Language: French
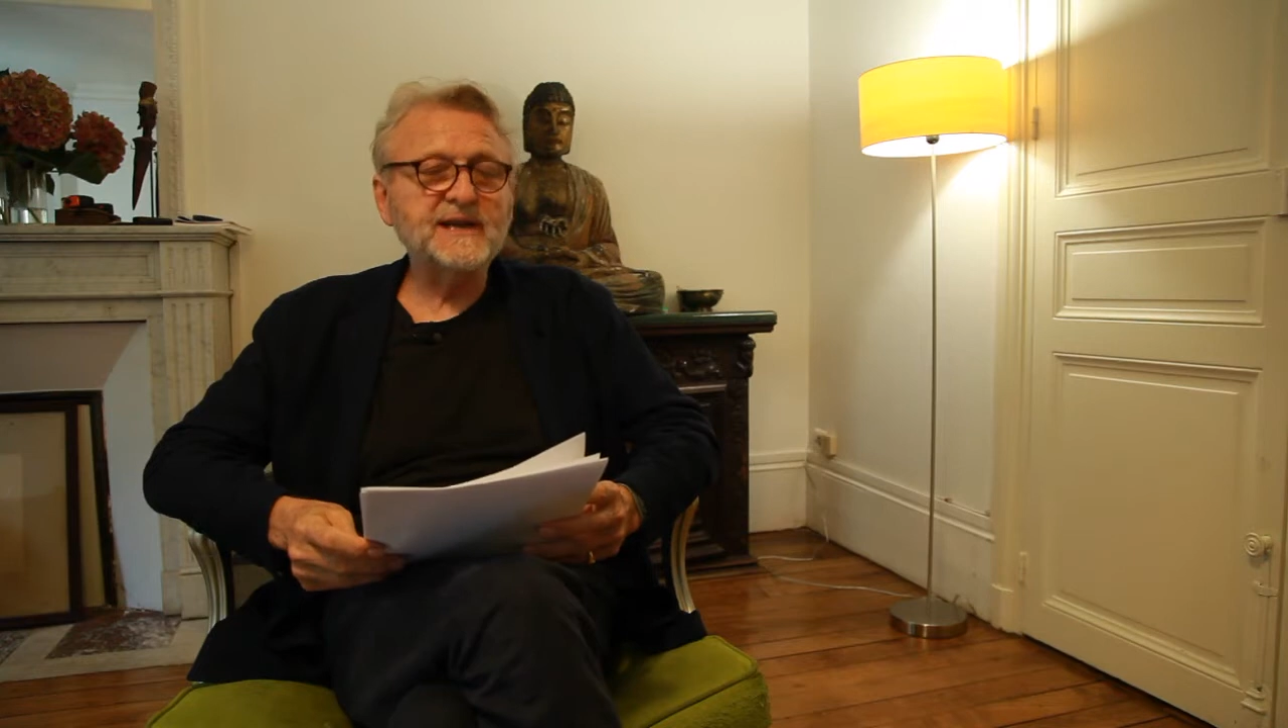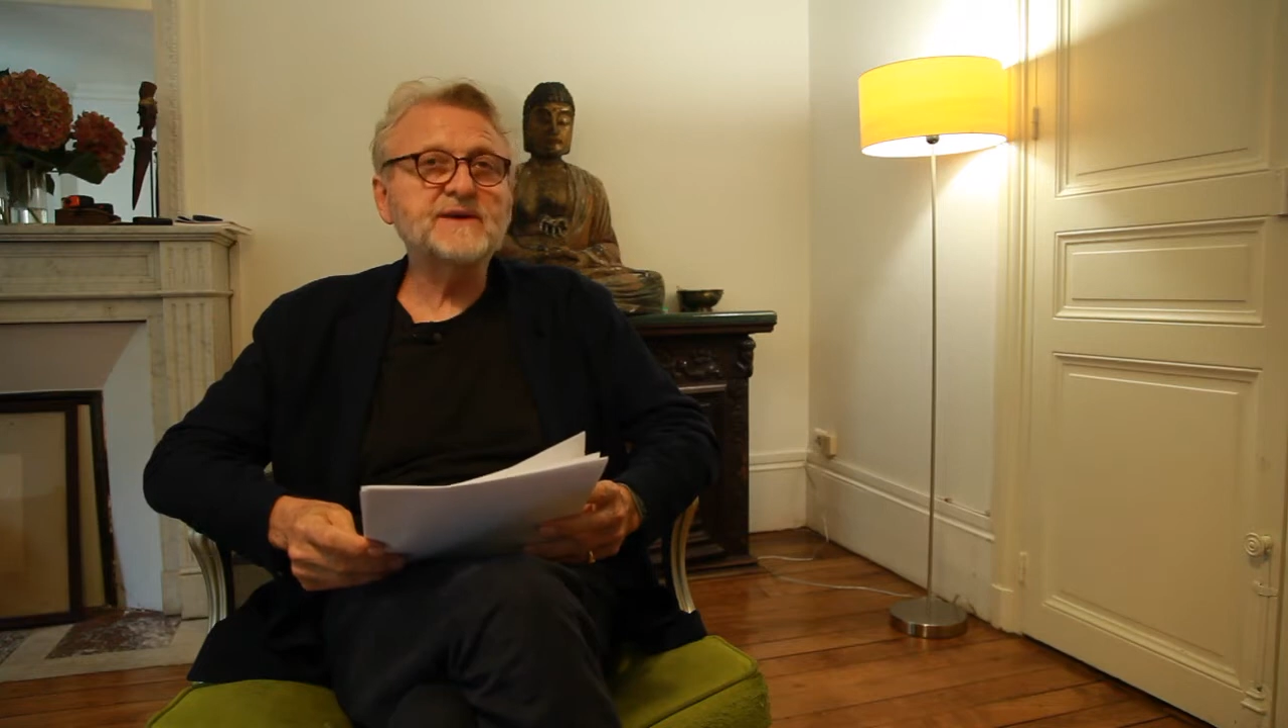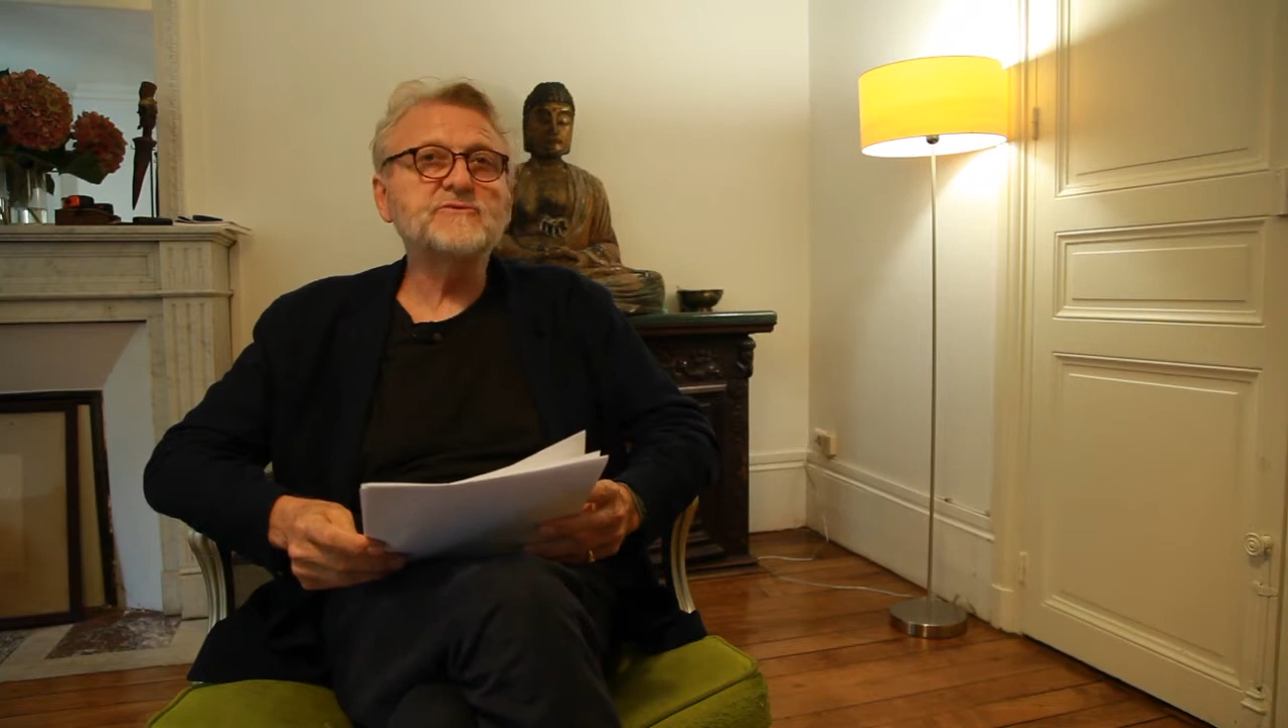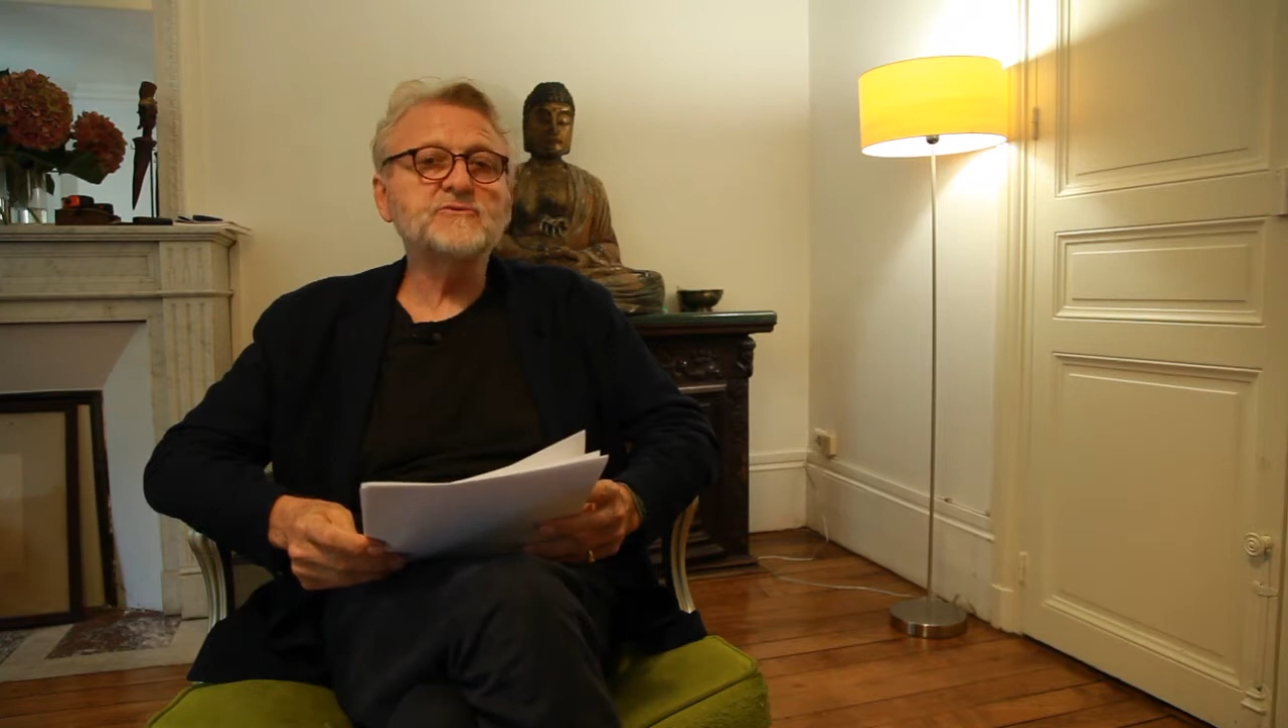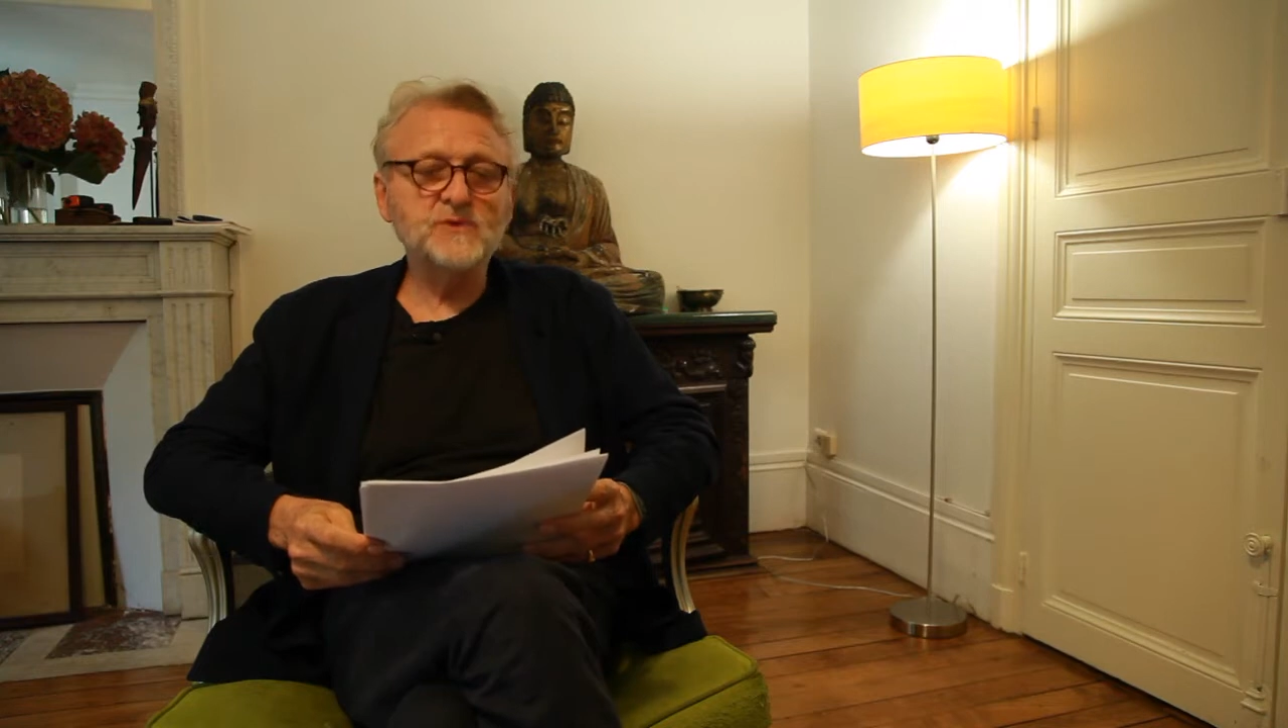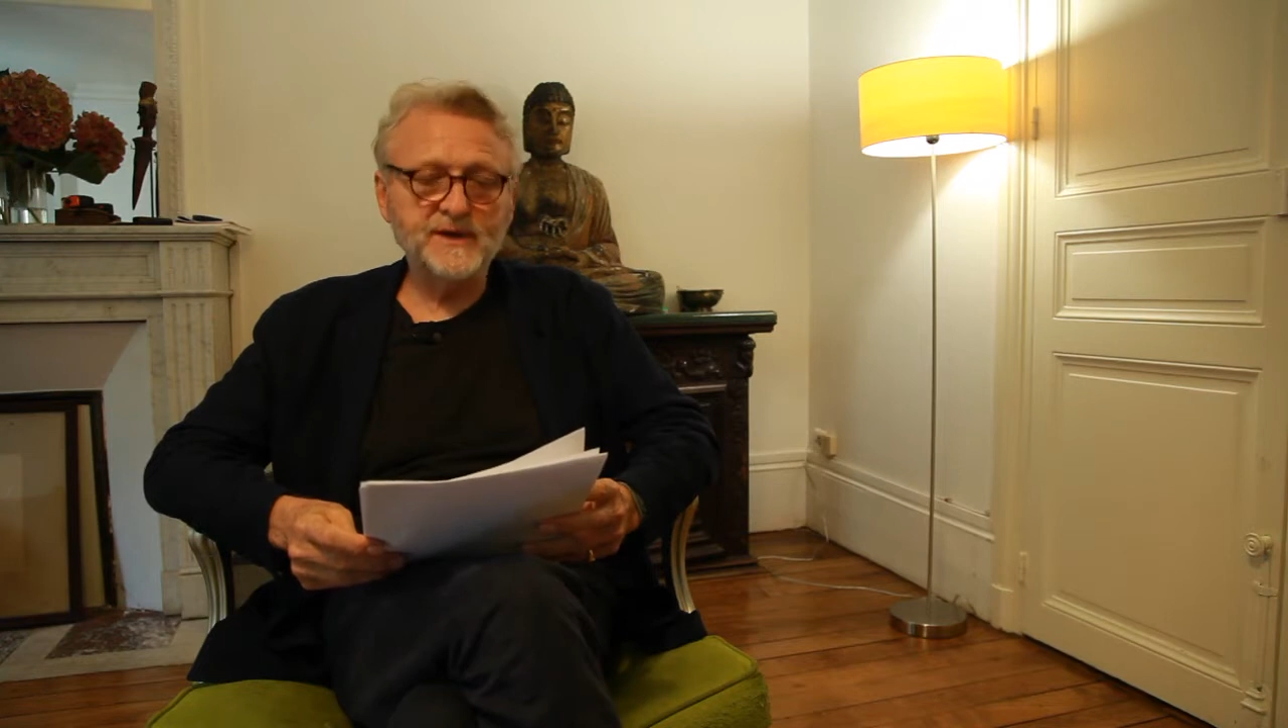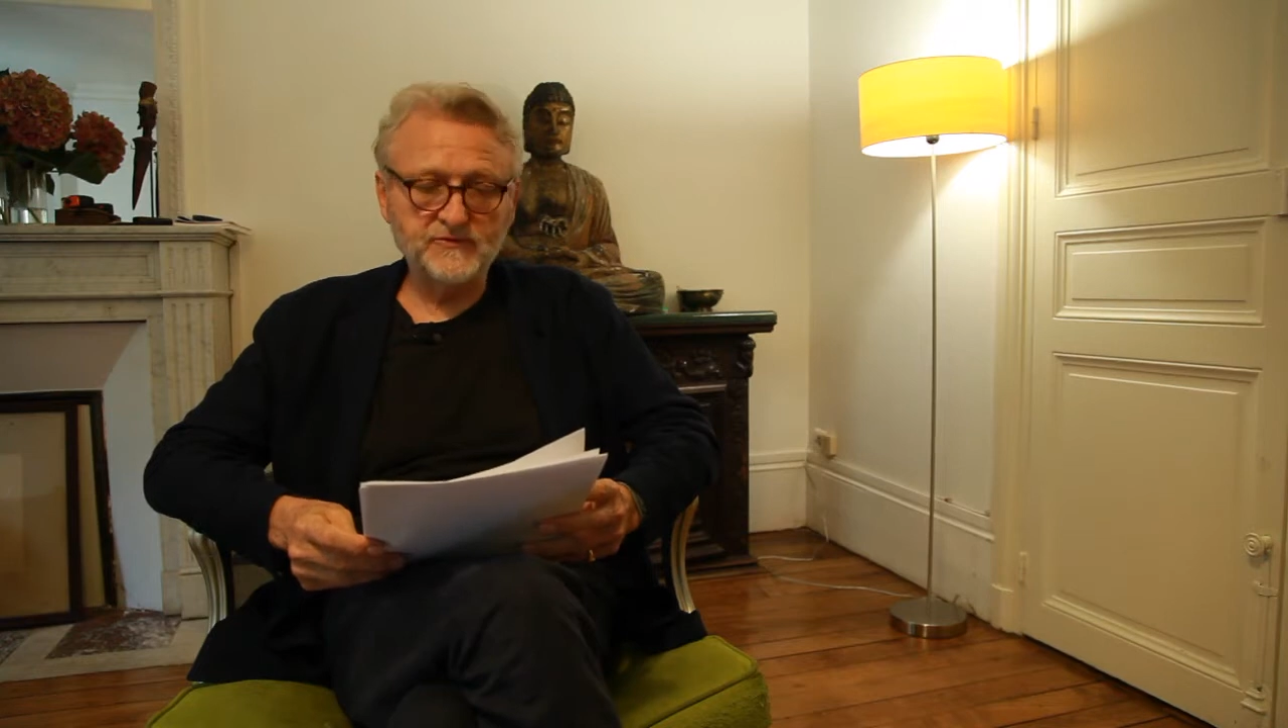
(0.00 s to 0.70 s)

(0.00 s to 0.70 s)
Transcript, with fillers: la vue est